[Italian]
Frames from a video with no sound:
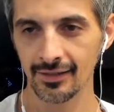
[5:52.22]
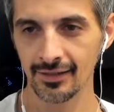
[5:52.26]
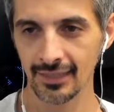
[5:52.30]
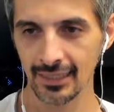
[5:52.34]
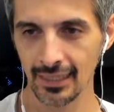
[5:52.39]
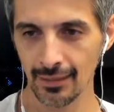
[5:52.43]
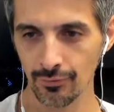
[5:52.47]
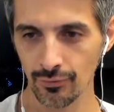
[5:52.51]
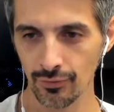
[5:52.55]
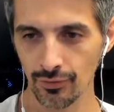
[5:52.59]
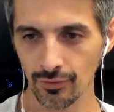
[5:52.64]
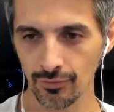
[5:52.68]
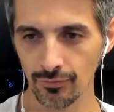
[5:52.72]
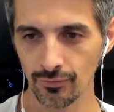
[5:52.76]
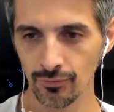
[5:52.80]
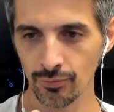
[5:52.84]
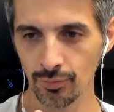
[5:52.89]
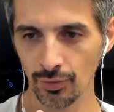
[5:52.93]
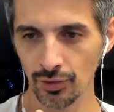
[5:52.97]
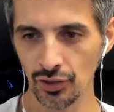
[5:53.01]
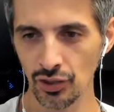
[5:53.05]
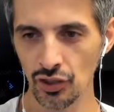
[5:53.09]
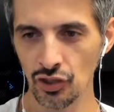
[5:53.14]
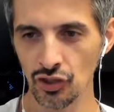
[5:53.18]
siamo un
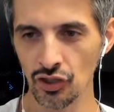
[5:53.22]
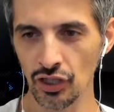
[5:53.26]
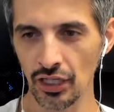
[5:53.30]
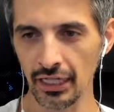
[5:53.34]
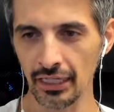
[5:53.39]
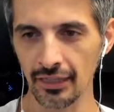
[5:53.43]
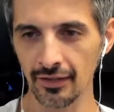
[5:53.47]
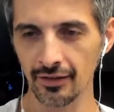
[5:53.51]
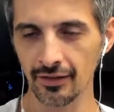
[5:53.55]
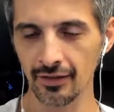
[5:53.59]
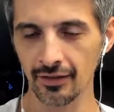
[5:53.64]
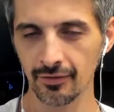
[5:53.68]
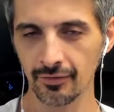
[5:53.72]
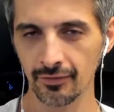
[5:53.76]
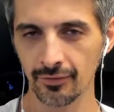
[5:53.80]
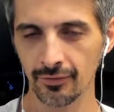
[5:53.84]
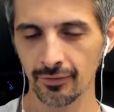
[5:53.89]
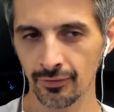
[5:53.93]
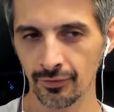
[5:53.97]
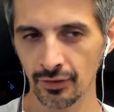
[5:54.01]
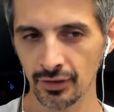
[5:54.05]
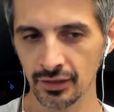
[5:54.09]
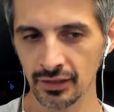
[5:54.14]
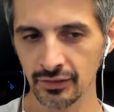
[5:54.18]
po' di gente.
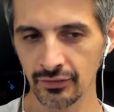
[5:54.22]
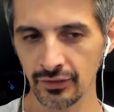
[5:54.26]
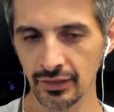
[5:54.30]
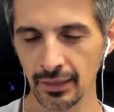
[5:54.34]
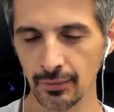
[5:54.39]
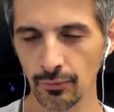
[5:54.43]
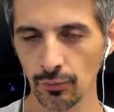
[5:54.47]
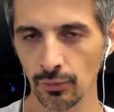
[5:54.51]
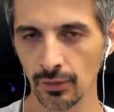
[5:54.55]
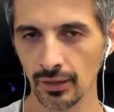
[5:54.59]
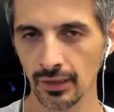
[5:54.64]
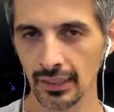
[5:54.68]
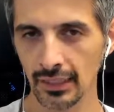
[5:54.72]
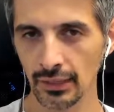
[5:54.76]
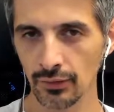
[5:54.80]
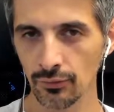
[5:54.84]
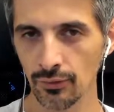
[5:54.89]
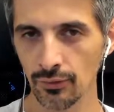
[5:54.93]
Forse vedremo qualche